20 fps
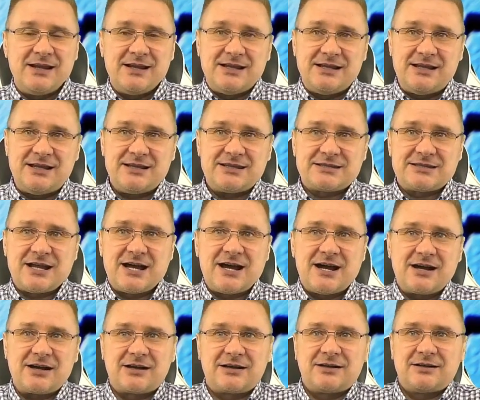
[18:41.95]

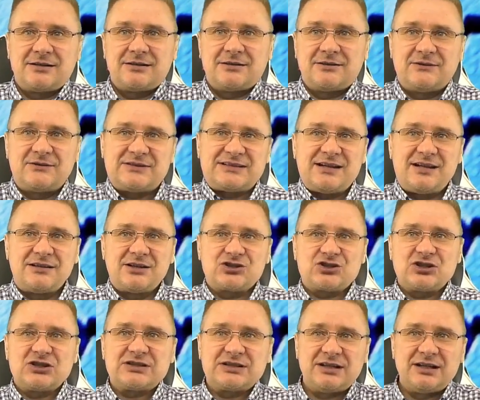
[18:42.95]
Итак, все
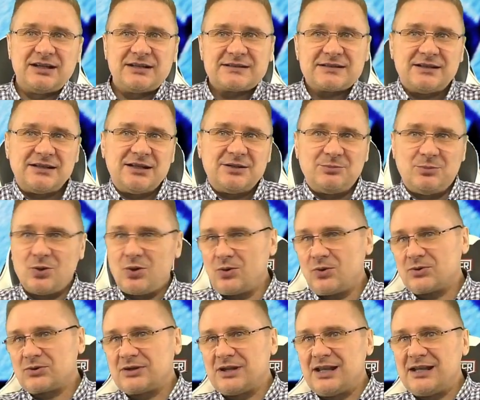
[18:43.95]
наши зрители
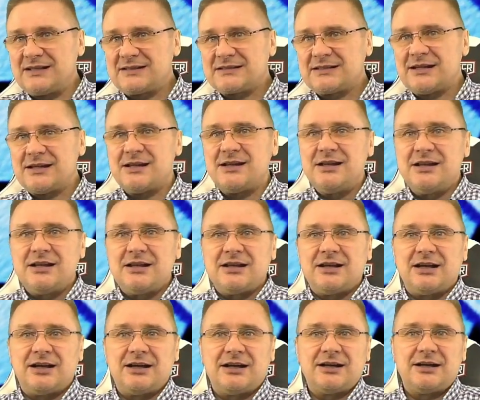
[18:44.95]
могут найти
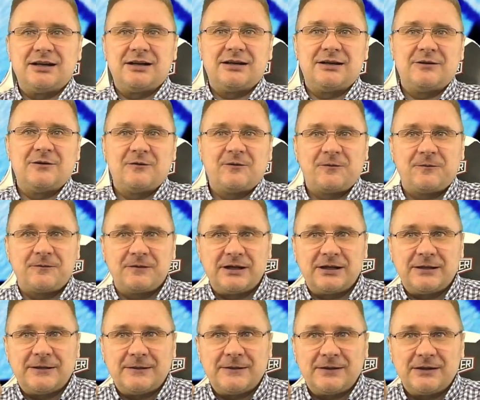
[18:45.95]
а, в,
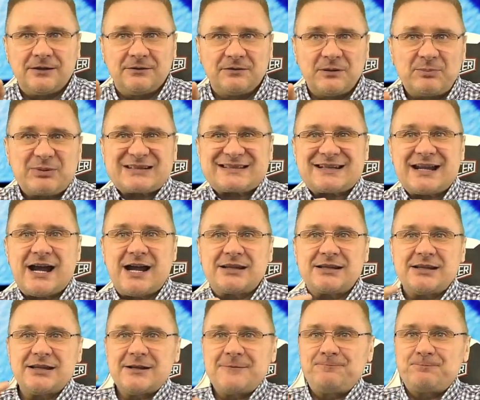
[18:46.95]
а, в
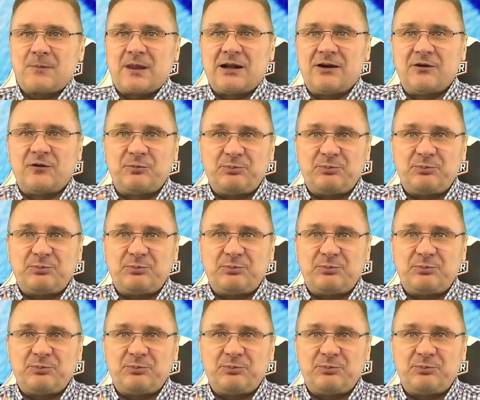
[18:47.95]
описании а, в,